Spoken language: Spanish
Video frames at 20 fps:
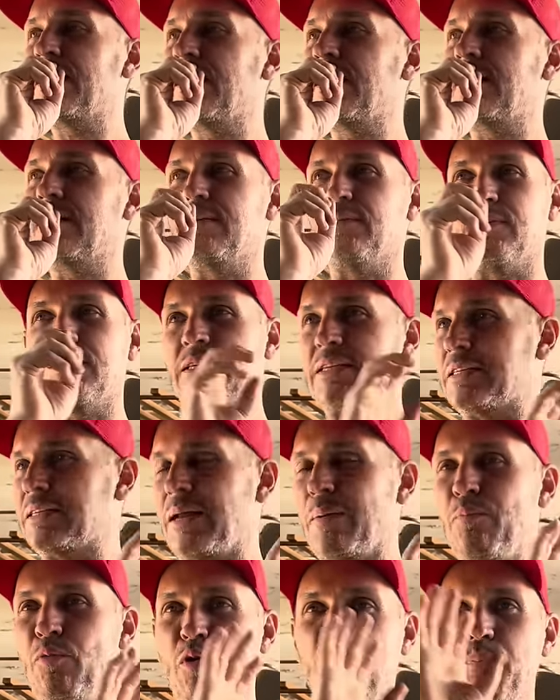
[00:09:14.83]
dije, o sea,
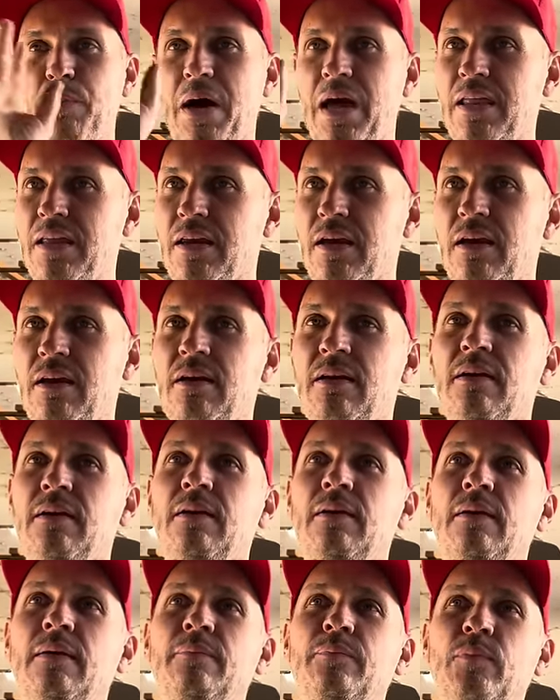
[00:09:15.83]
está muy padre,
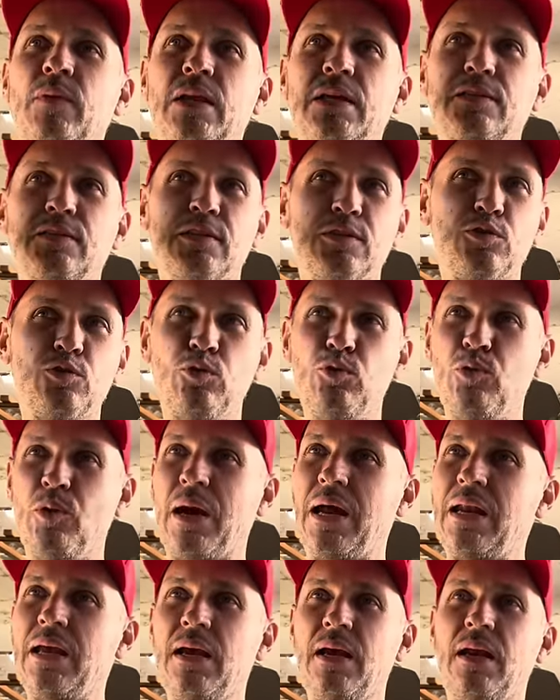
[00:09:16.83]
es, es un
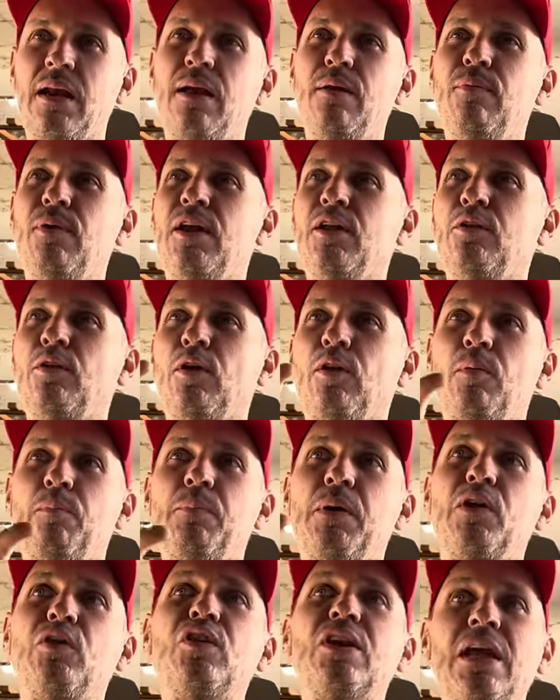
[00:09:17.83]
lugar increíble y todo,
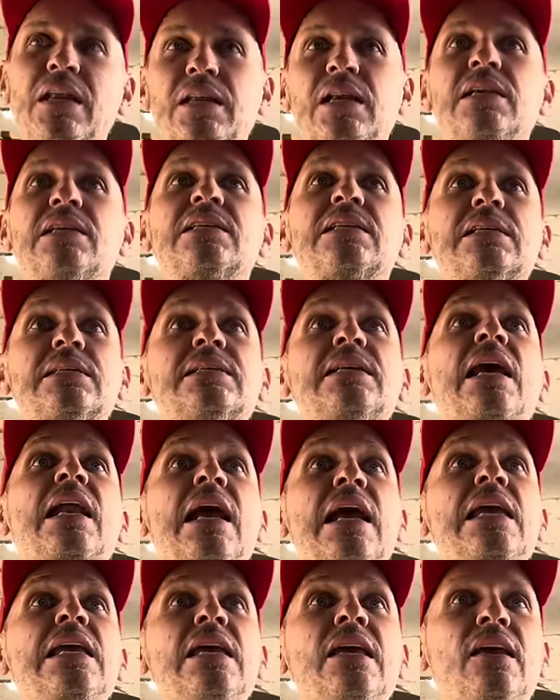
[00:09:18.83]
pero ya tienes que estar
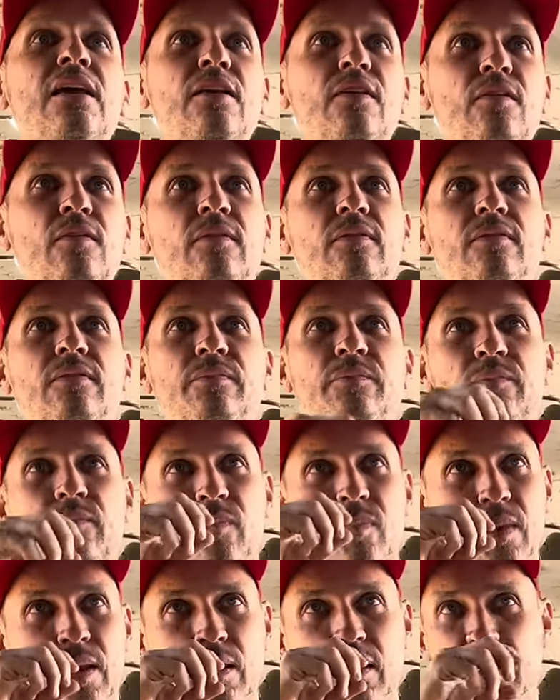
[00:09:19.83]
ahí, ¿no?
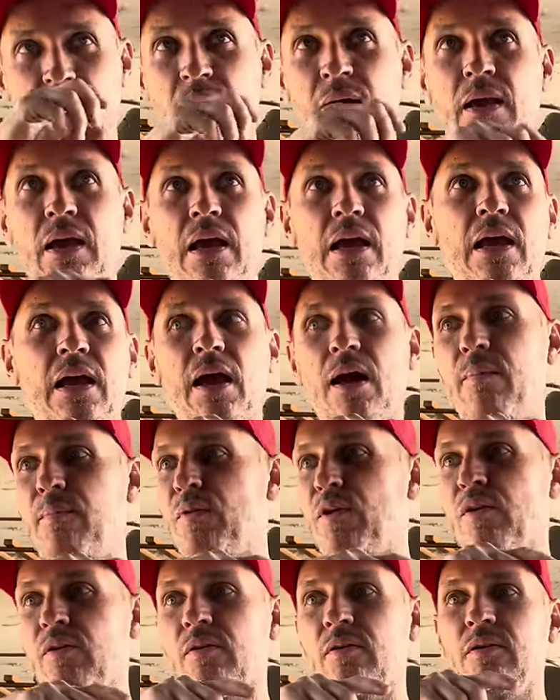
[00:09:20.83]
Sí. En
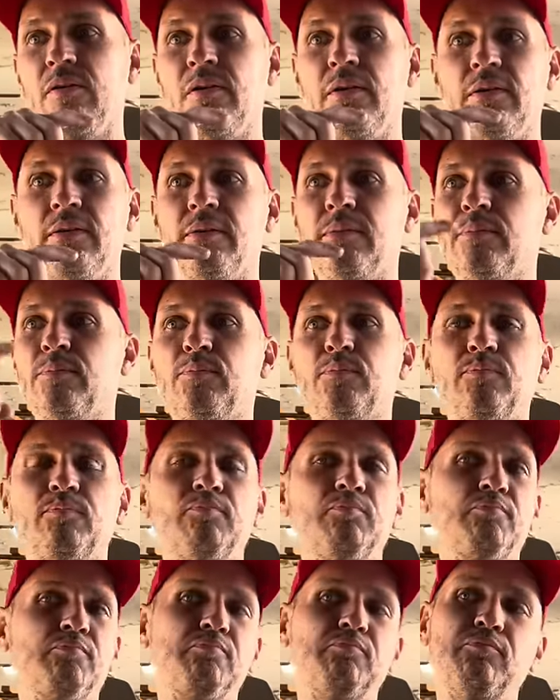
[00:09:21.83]
cambio,
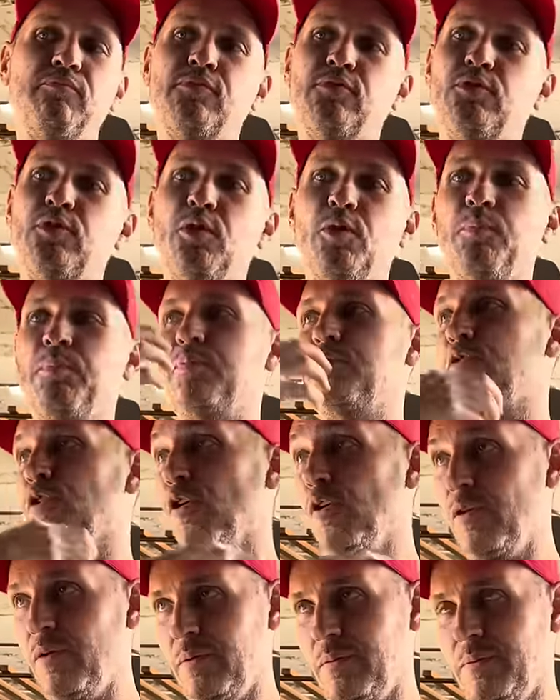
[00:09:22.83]
yo, yo